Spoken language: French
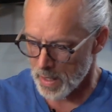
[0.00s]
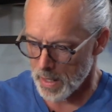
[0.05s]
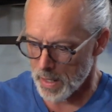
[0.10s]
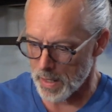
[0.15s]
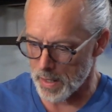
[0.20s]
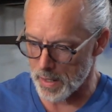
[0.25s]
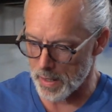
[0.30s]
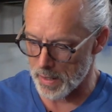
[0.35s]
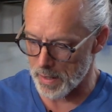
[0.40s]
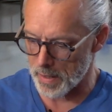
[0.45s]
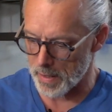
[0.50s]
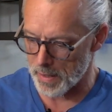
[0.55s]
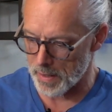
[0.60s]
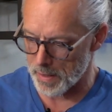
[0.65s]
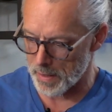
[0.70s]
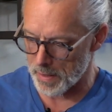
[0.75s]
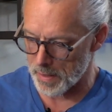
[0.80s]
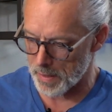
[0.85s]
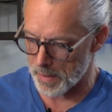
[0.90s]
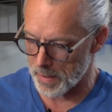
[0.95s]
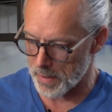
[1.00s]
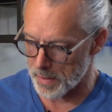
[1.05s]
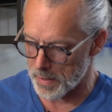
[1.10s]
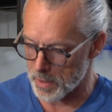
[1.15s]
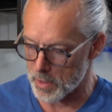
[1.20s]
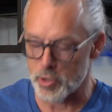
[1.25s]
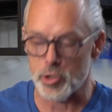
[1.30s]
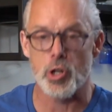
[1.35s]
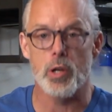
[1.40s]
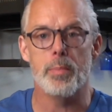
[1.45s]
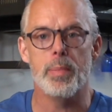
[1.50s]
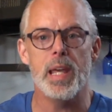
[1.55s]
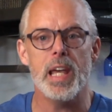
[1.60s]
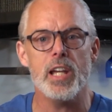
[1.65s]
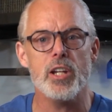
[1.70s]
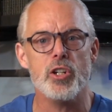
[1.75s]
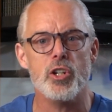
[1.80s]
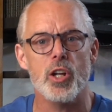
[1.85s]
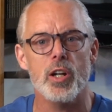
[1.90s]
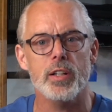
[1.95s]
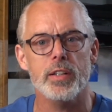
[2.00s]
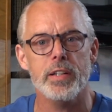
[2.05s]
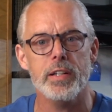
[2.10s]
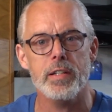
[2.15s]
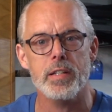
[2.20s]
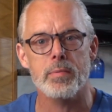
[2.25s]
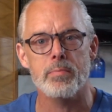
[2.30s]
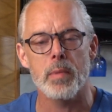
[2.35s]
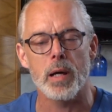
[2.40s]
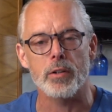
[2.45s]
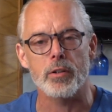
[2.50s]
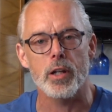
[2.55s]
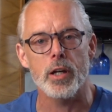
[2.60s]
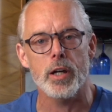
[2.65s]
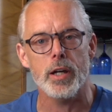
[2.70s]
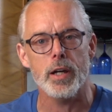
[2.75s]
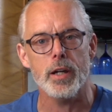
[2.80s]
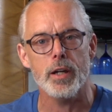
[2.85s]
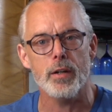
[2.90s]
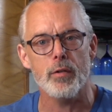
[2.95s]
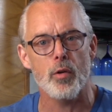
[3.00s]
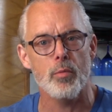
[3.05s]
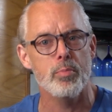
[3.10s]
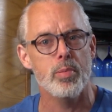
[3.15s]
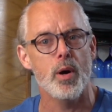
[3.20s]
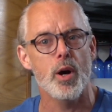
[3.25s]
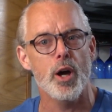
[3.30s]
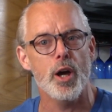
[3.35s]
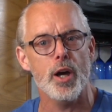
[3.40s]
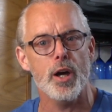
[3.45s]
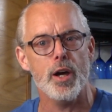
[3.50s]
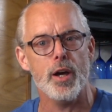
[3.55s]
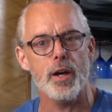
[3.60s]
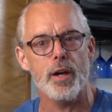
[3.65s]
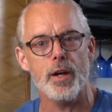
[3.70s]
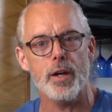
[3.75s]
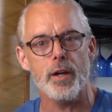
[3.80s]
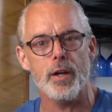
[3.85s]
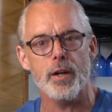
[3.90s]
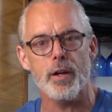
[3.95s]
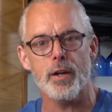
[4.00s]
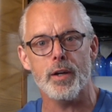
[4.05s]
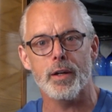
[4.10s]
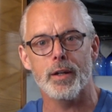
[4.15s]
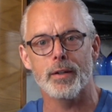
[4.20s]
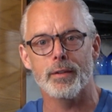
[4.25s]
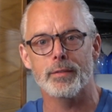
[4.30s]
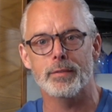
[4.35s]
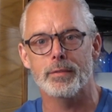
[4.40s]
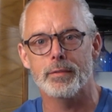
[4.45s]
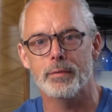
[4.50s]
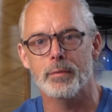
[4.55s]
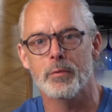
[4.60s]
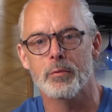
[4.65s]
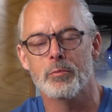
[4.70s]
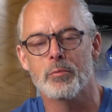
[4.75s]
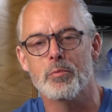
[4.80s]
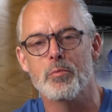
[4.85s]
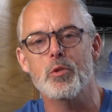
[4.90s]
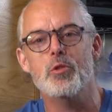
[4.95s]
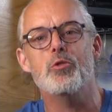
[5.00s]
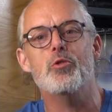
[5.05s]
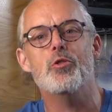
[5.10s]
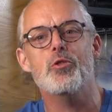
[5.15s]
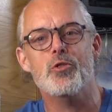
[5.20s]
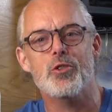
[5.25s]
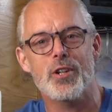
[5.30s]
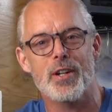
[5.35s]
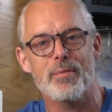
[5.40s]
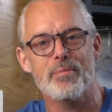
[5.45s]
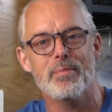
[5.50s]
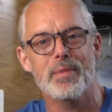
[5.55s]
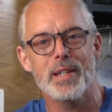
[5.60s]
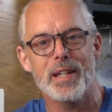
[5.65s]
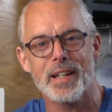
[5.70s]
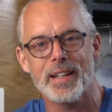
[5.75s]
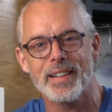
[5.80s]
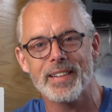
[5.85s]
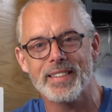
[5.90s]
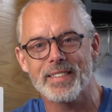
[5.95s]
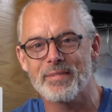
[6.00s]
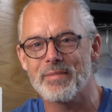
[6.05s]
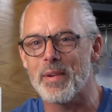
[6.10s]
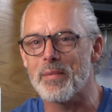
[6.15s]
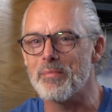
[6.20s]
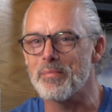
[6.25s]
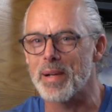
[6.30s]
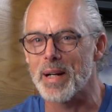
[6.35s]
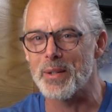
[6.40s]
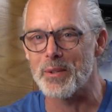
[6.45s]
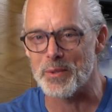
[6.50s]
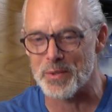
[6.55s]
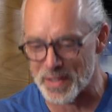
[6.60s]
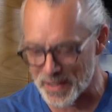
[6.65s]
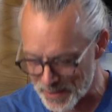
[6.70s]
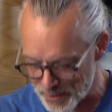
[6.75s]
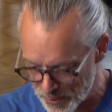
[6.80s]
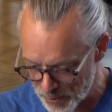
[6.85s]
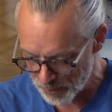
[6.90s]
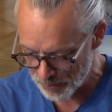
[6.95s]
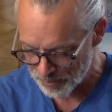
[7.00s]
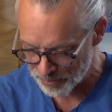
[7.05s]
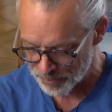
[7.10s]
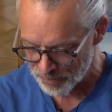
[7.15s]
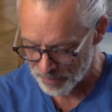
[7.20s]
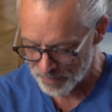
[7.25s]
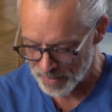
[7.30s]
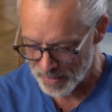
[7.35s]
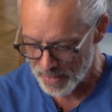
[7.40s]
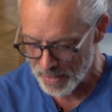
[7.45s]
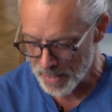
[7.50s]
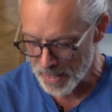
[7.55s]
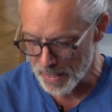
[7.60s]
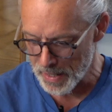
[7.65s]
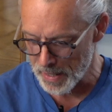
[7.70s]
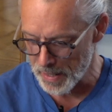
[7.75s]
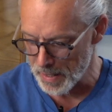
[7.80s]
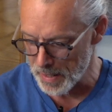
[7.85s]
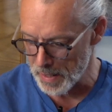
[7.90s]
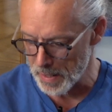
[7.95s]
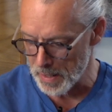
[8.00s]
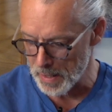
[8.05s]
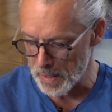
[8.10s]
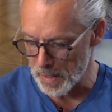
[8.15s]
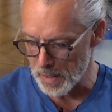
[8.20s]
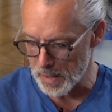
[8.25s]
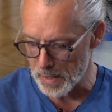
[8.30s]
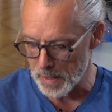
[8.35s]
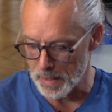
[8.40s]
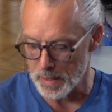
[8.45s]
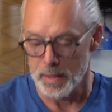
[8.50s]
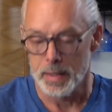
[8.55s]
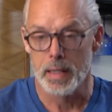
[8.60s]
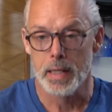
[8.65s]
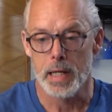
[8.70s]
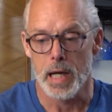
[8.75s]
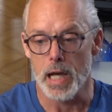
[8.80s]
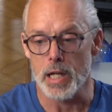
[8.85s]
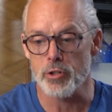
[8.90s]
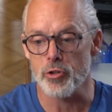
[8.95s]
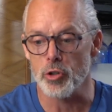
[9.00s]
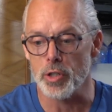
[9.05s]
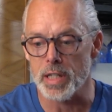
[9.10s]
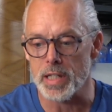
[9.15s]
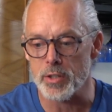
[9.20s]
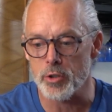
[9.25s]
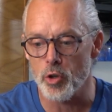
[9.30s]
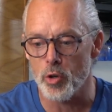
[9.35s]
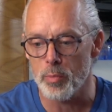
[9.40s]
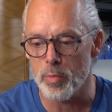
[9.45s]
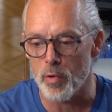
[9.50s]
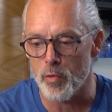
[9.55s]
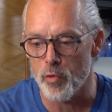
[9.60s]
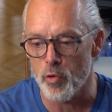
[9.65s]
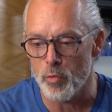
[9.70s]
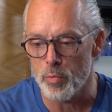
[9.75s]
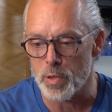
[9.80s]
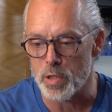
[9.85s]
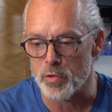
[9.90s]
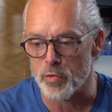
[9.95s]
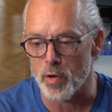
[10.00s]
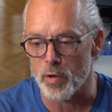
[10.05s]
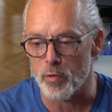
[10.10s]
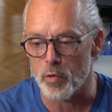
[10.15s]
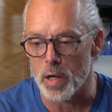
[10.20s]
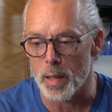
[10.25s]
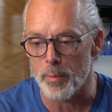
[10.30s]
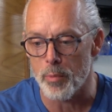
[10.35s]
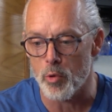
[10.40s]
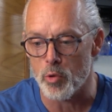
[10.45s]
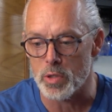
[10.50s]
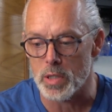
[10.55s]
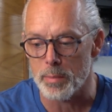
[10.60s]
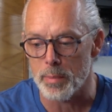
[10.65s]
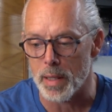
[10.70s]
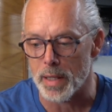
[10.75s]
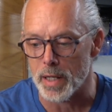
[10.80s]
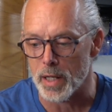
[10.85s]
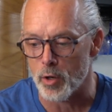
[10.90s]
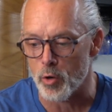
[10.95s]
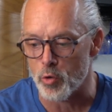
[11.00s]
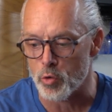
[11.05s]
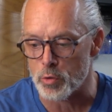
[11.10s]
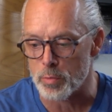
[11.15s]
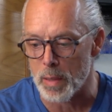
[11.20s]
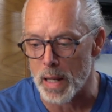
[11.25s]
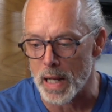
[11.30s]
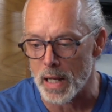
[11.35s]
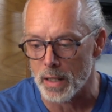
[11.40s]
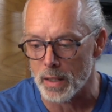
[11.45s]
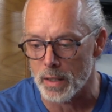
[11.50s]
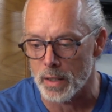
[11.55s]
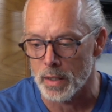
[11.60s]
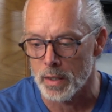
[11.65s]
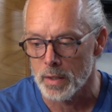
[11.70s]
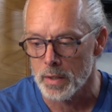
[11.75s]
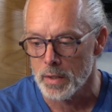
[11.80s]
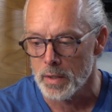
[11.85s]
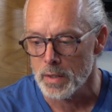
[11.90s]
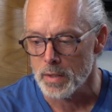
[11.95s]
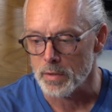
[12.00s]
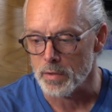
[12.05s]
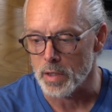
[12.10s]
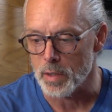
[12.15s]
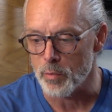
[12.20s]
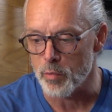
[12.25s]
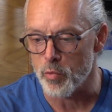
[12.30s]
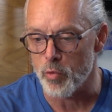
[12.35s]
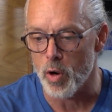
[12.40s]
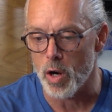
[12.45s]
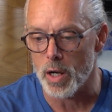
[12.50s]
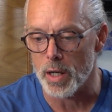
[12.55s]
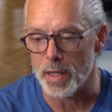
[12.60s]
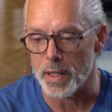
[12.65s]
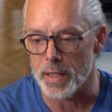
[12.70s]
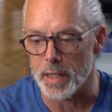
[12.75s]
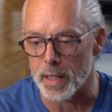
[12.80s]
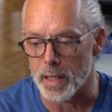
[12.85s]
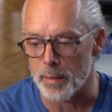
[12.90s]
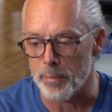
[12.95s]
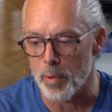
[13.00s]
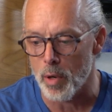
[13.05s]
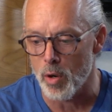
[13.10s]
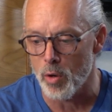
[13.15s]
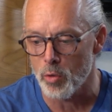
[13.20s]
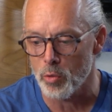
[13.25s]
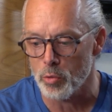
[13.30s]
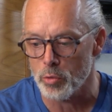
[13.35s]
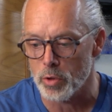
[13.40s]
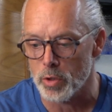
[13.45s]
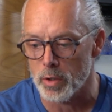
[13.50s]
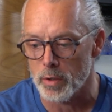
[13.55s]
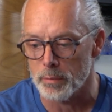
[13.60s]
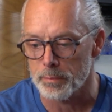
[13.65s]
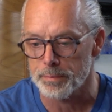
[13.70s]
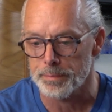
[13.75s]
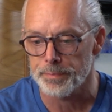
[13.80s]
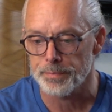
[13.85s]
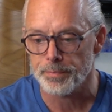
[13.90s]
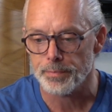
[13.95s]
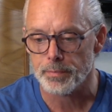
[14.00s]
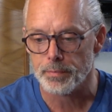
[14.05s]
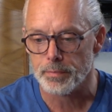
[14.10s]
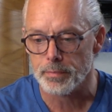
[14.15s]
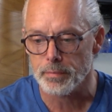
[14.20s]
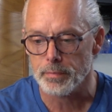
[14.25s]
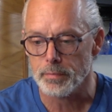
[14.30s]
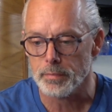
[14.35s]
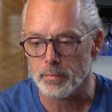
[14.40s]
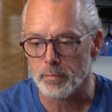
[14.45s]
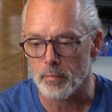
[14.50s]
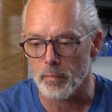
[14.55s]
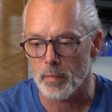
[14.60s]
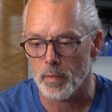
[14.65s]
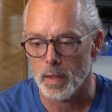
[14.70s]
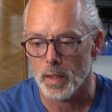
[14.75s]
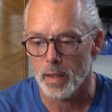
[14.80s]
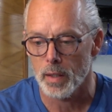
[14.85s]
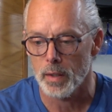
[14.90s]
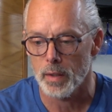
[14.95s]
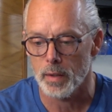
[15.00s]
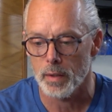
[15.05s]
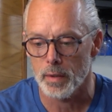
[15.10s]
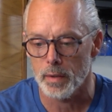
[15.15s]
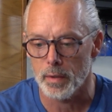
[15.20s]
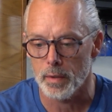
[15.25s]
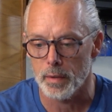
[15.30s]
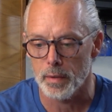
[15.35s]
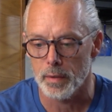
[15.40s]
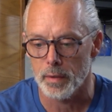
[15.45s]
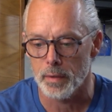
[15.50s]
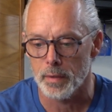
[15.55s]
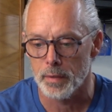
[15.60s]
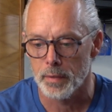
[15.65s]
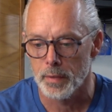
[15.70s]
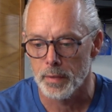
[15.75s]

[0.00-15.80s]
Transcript: Euh, j'ai bien chanté ce matin. Oh ben, monsieur chante bien. On me prendre au sérieux. Euh, j'ai une question pour vous, puis je vais vous la poser pendant qu'on se parle. Vous allez pouvoir y répondre. Euh,